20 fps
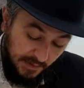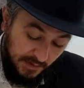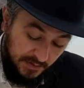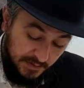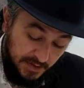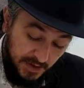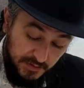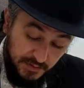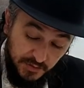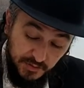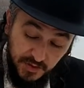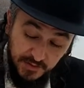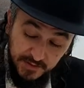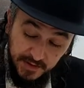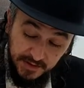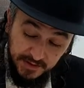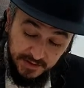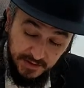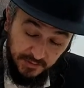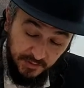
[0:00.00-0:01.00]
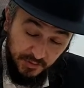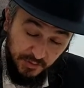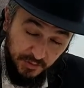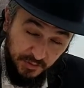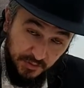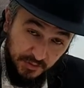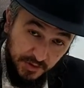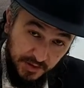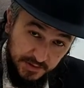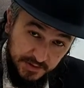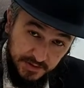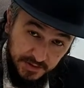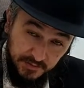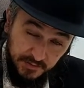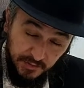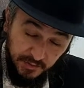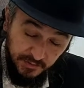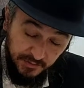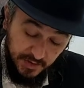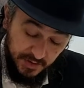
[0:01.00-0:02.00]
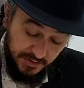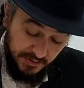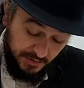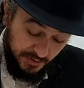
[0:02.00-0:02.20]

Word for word: Здесь он говорит такую красивую вещь.